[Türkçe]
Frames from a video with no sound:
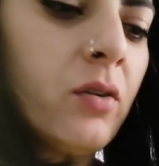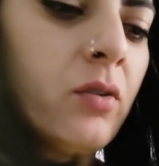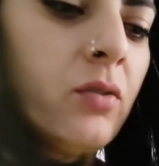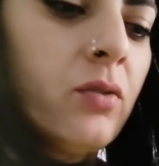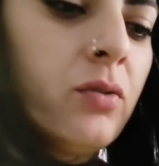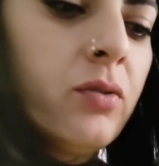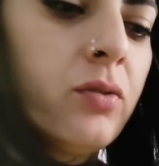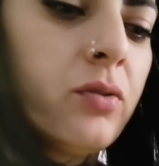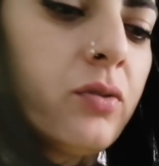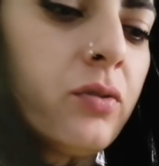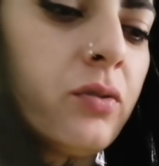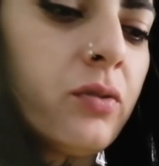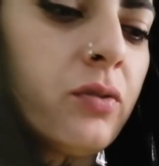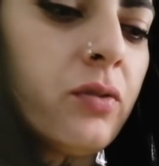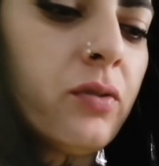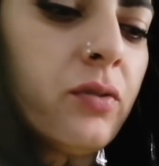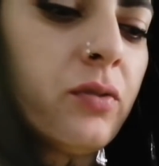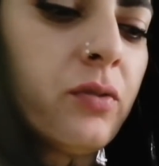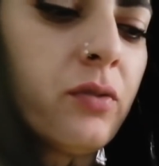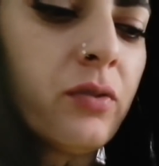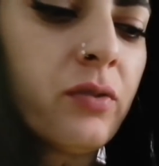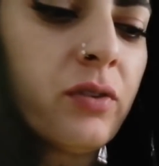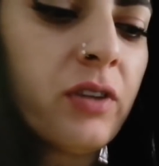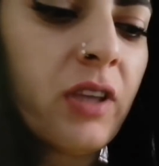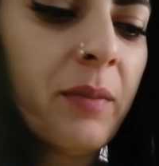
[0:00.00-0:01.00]
Of.
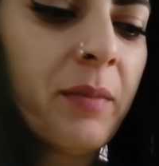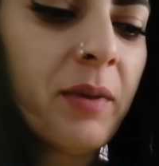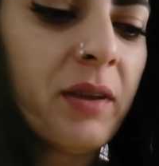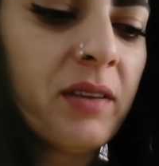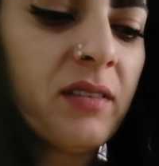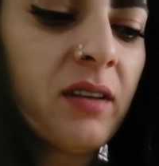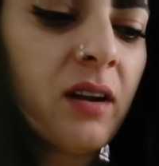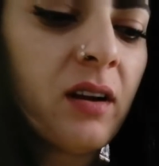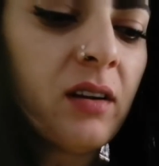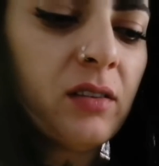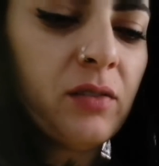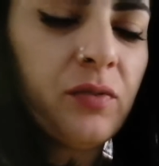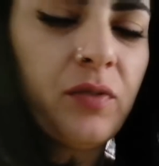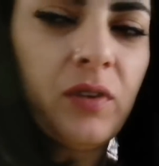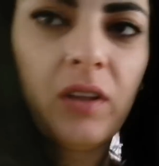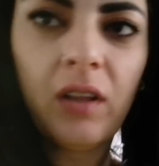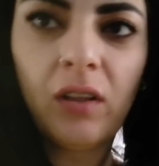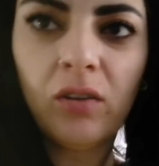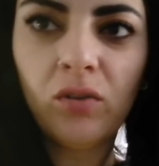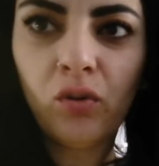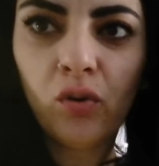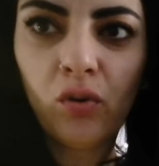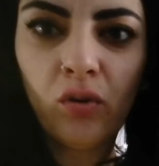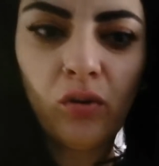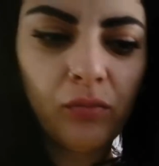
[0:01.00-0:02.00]
Yemek derdi
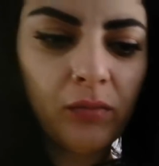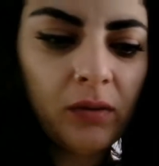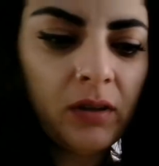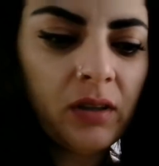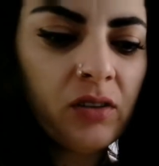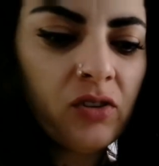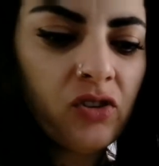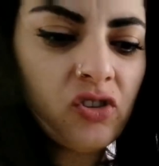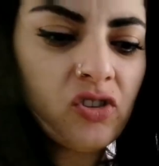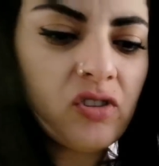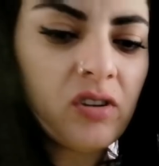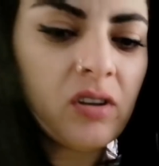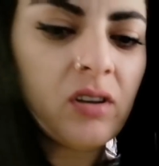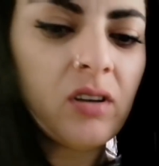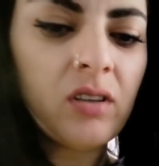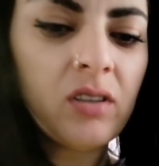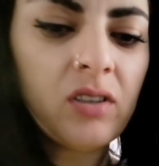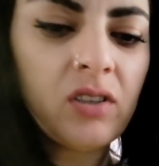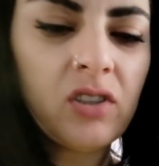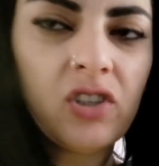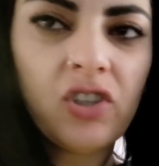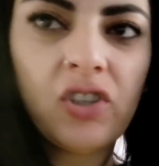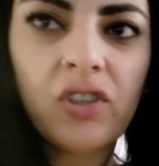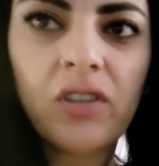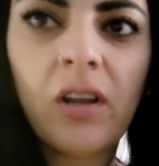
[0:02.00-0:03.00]
falan da olmayınca,
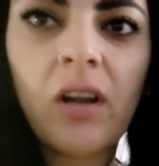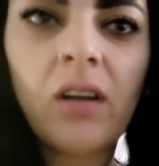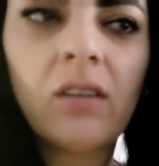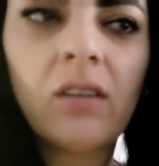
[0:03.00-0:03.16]
iş